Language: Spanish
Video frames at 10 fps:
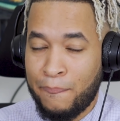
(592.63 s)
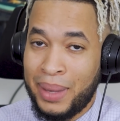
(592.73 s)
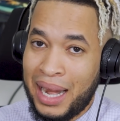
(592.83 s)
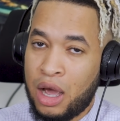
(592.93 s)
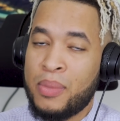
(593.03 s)

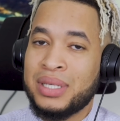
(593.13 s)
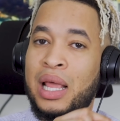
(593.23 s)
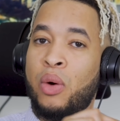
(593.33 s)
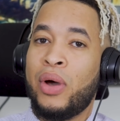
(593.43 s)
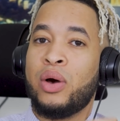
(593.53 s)
Mira cómo
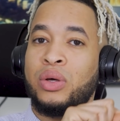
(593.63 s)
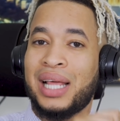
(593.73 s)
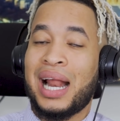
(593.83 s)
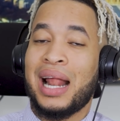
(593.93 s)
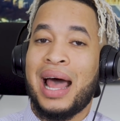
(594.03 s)
está el juego
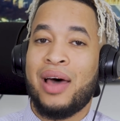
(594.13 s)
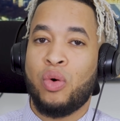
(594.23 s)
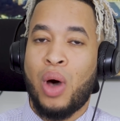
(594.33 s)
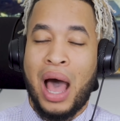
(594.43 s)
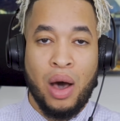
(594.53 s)

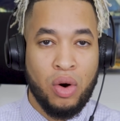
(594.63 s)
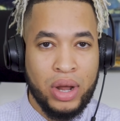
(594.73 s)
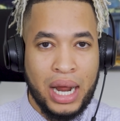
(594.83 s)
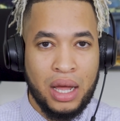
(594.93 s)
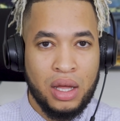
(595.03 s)
trancado
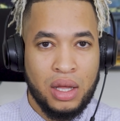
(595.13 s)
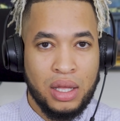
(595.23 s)
ahora